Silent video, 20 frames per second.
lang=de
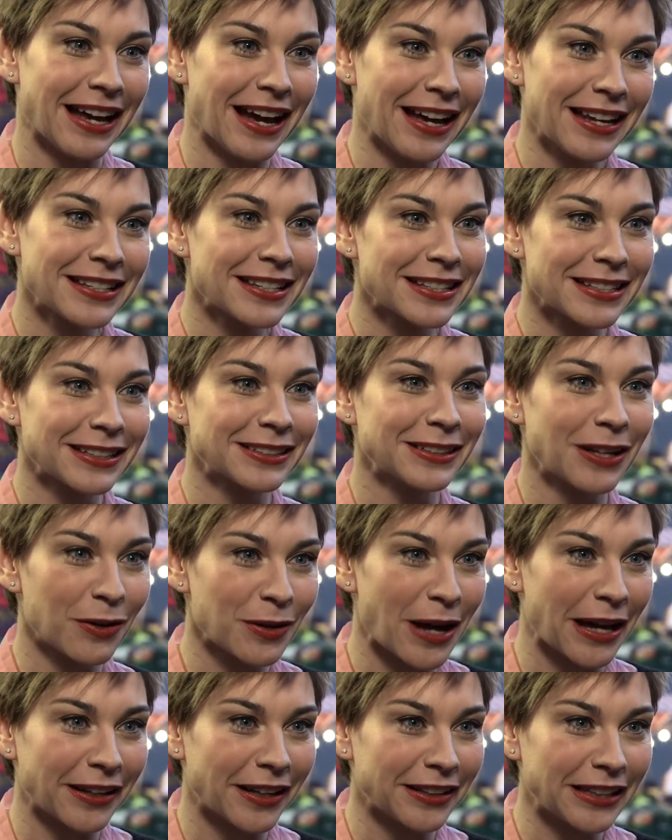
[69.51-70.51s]
Ja, das ist genau
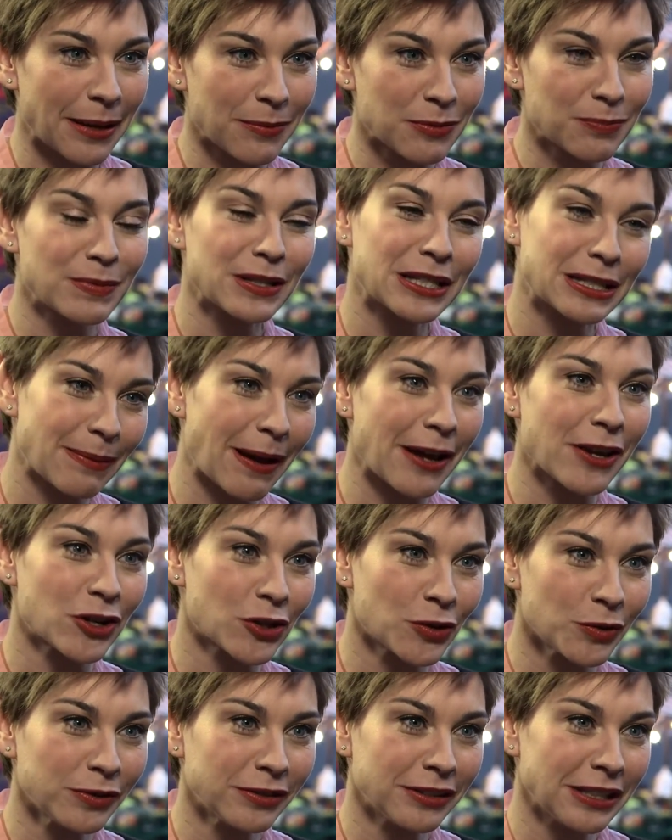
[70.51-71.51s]
anderthalb bis zwei
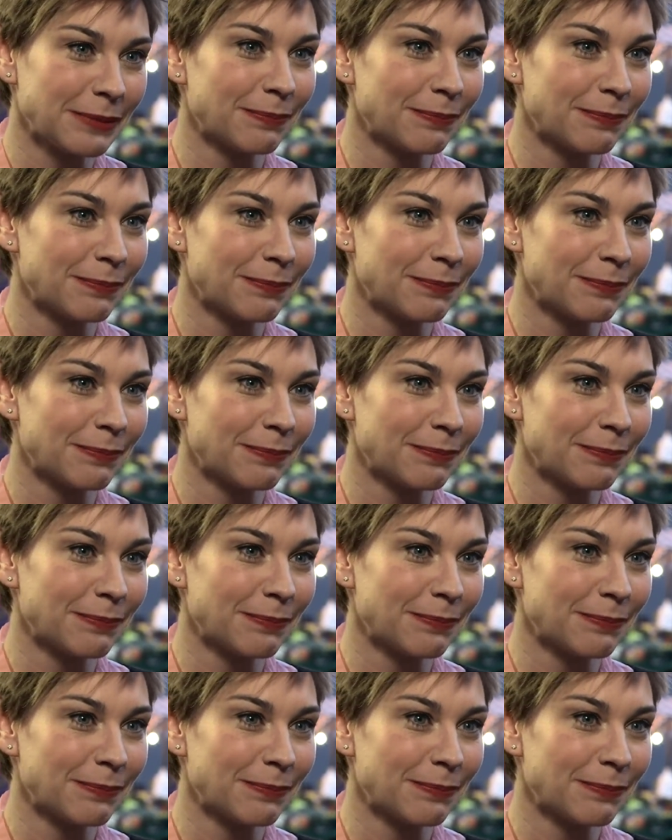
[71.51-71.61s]
Stunden.